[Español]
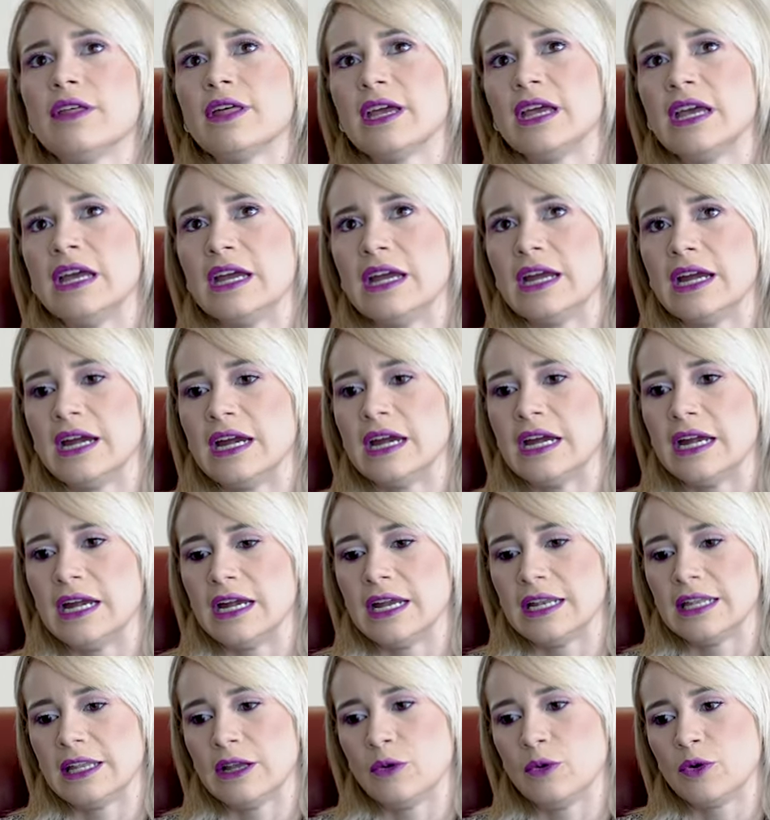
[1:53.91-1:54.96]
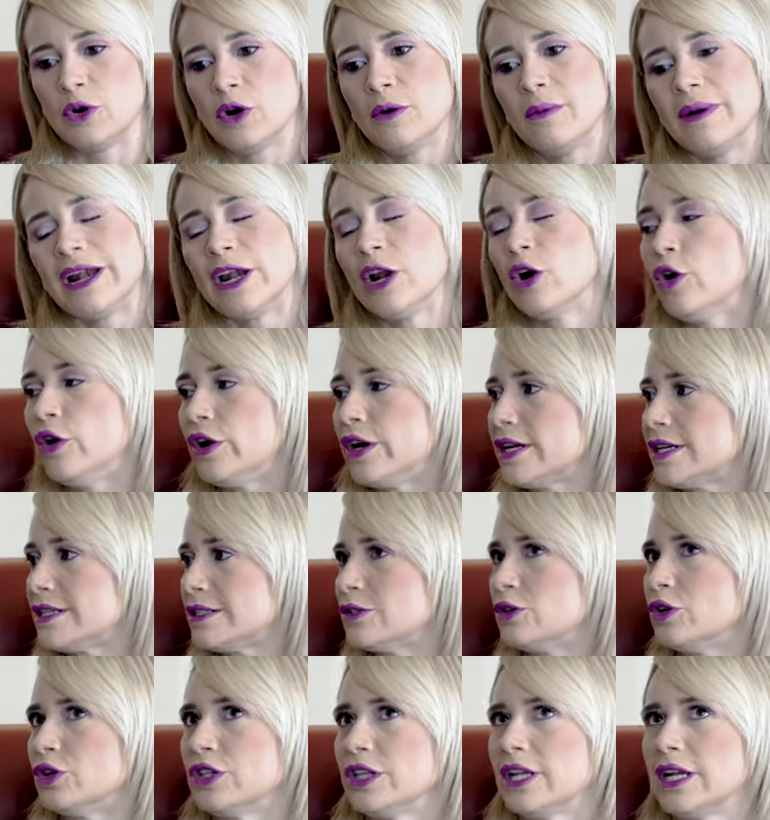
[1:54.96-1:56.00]
de, unos
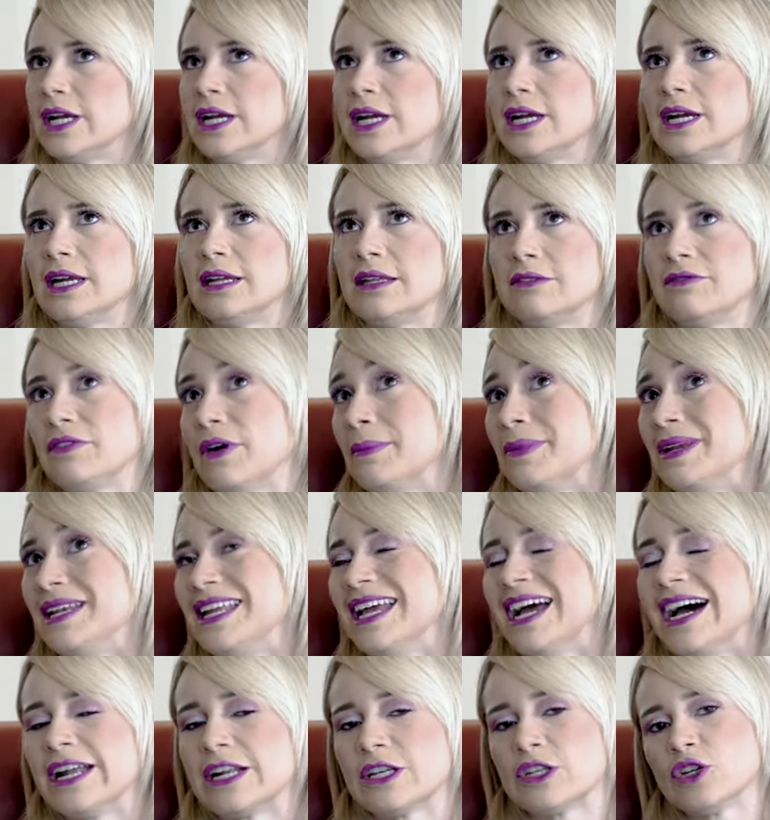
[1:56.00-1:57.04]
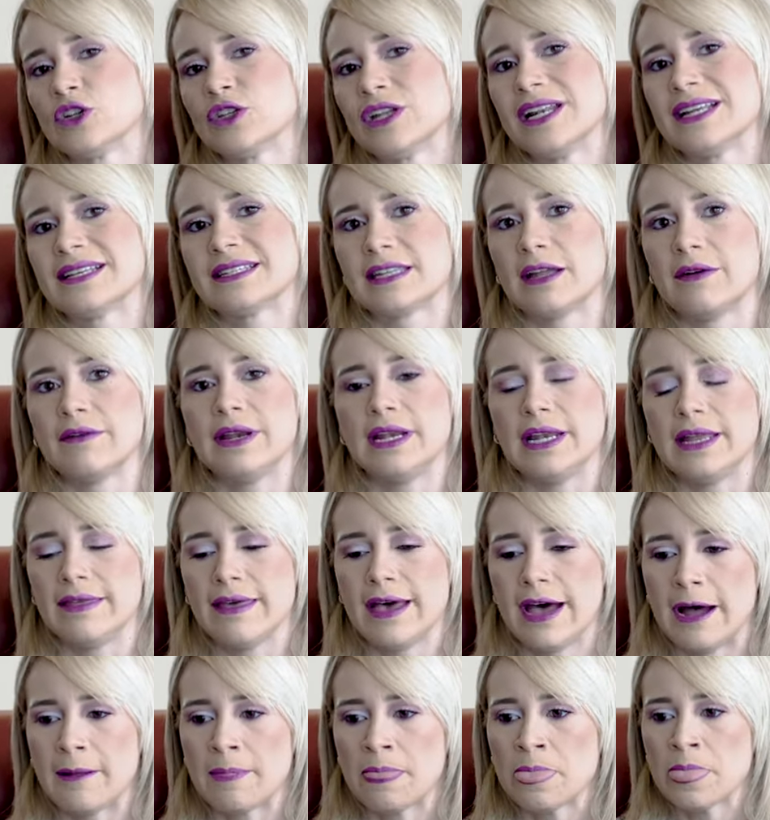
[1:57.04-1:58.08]
valores donde familiares, donde la
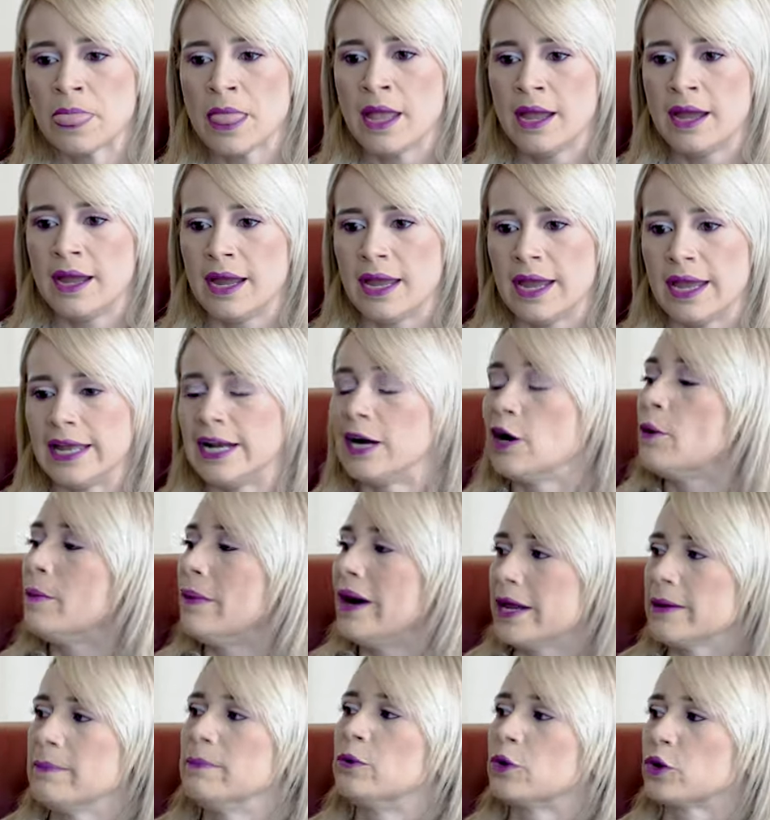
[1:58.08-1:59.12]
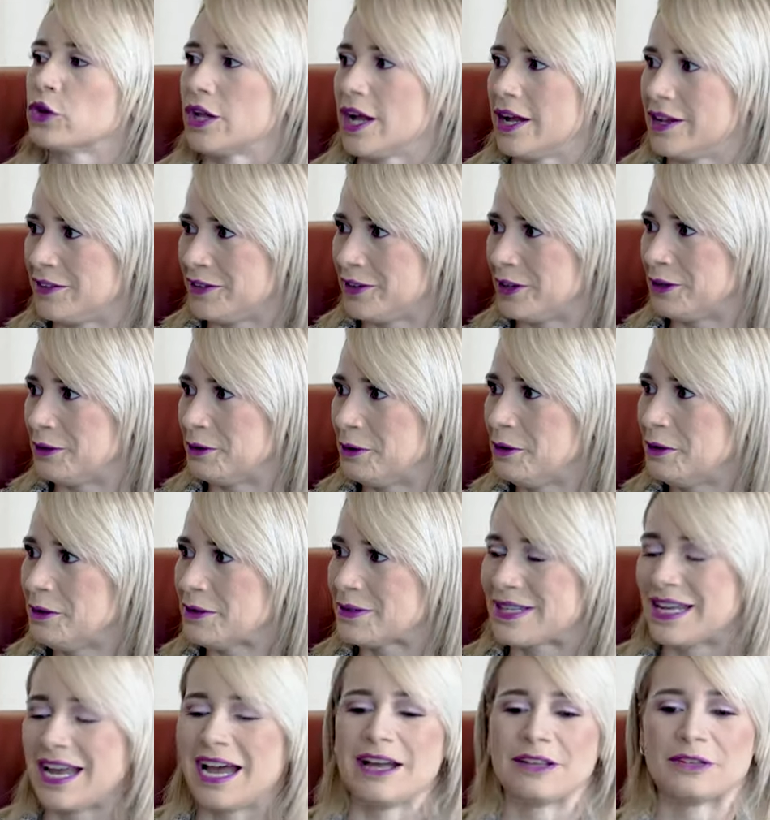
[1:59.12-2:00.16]
estabilidad era lo más importante, ¿no? O
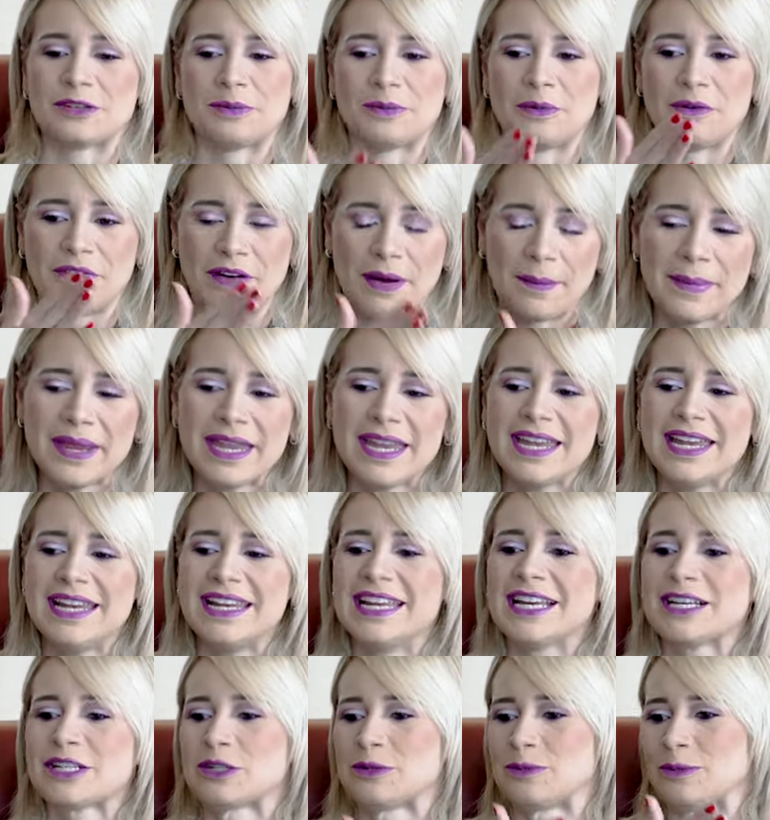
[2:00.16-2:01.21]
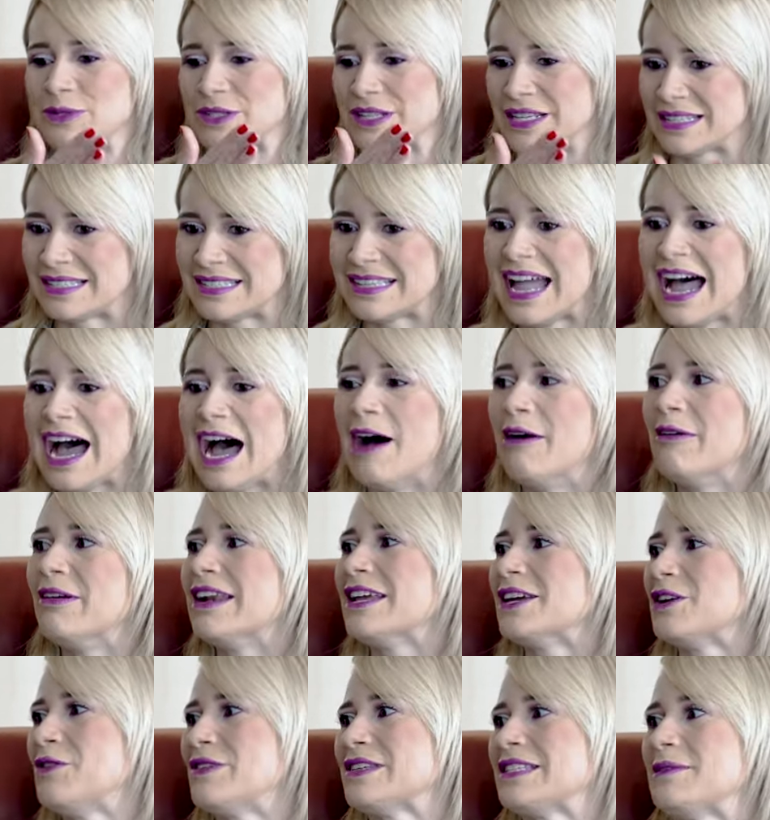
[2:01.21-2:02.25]
sea, somos familia, somos
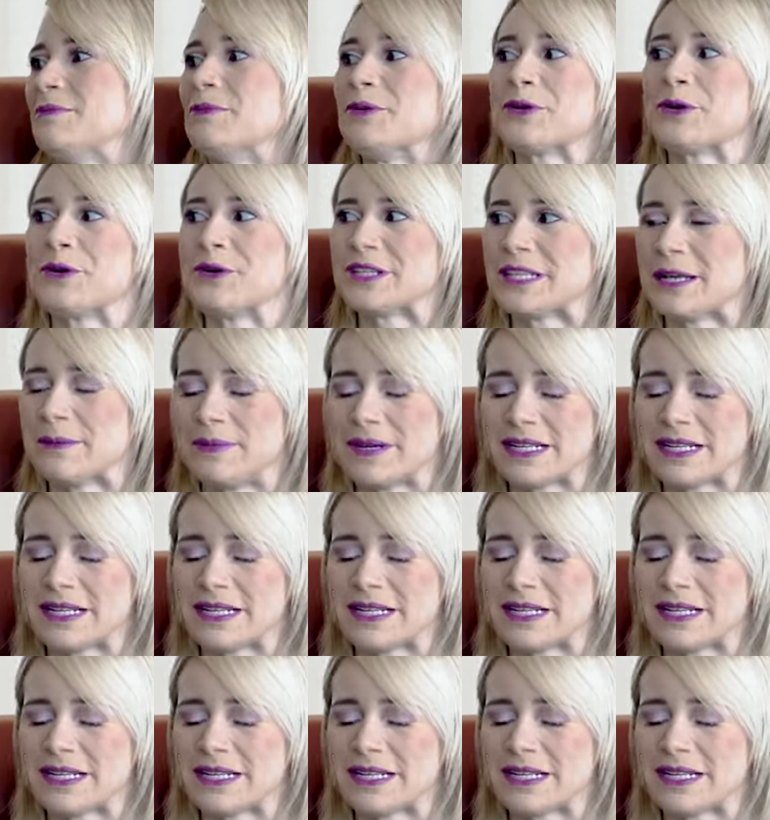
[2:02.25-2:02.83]
estables, no hacemos cosas